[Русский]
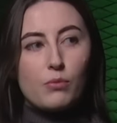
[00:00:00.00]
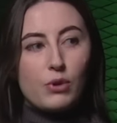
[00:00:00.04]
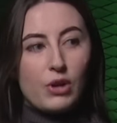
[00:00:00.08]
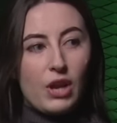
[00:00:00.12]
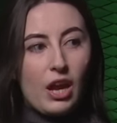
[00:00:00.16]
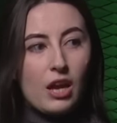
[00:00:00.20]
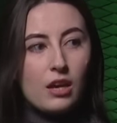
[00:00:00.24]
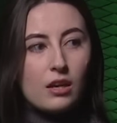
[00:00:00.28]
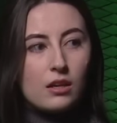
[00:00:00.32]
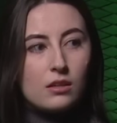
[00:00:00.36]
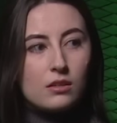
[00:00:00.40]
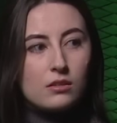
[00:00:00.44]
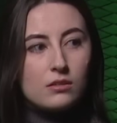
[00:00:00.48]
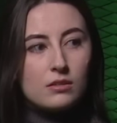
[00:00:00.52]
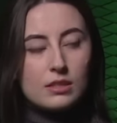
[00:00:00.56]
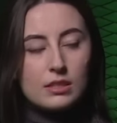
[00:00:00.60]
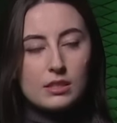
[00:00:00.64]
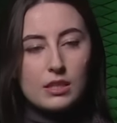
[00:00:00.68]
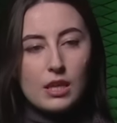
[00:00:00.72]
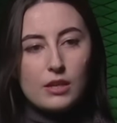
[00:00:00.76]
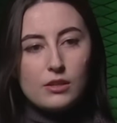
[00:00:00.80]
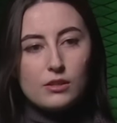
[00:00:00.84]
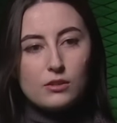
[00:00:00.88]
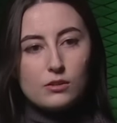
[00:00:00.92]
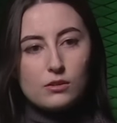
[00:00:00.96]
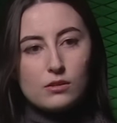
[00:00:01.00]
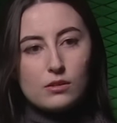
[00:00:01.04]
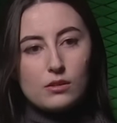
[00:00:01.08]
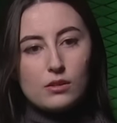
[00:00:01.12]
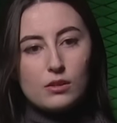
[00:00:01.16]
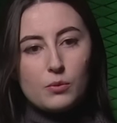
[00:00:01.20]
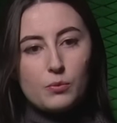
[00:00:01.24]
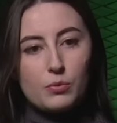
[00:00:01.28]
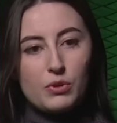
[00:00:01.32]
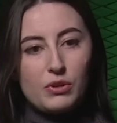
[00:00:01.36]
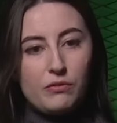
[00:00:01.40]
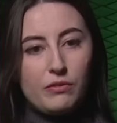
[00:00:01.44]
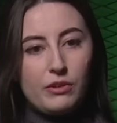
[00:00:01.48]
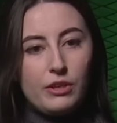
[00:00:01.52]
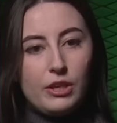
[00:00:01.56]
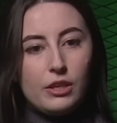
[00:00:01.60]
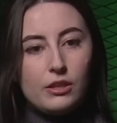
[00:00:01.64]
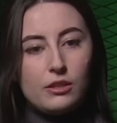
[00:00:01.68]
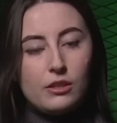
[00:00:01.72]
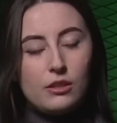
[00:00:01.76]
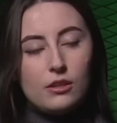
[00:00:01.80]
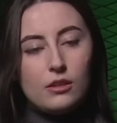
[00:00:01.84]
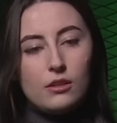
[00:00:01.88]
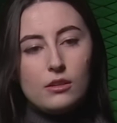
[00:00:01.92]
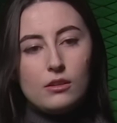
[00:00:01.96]
брак станет а,
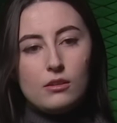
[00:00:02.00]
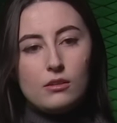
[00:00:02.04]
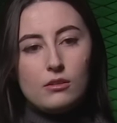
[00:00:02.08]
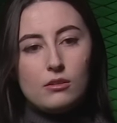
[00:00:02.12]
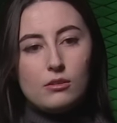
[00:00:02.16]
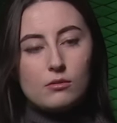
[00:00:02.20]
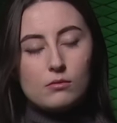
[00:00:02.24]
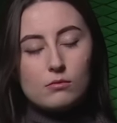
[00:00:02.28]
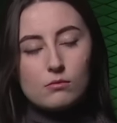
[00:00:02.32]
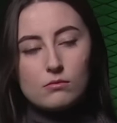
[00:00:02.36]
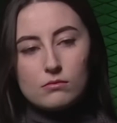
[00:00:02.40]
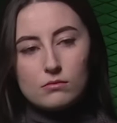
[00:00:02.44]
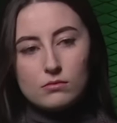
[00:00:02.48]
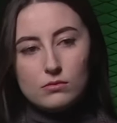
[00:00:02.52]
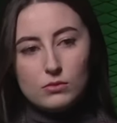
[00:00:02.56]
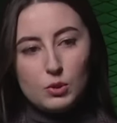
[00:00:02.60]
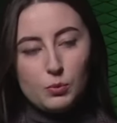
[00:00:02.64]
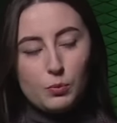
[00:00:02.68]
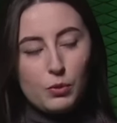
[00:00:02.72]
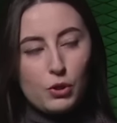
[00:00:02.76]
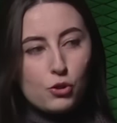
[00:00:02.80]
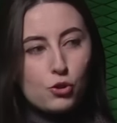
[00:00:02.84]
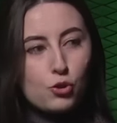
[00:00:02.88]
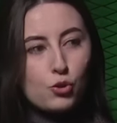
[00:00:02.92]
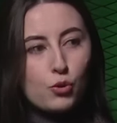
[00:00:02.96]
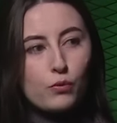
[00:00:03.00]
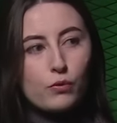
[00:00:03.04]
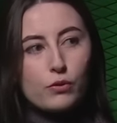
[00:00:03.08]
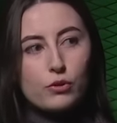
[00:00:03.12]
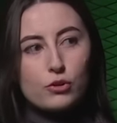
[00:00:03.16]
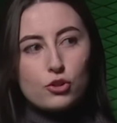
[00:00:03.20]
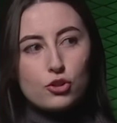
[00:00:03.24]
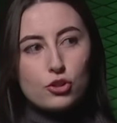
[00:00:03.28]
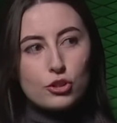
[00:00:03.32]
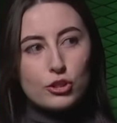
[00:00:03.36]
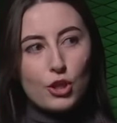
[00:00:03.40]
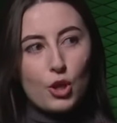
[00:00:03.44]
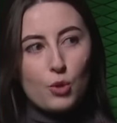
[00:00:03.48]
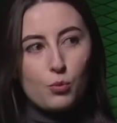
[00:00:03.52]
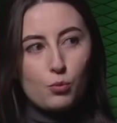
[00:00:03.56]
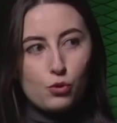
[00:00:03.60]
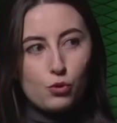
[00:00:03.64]
привилегией небольшого числа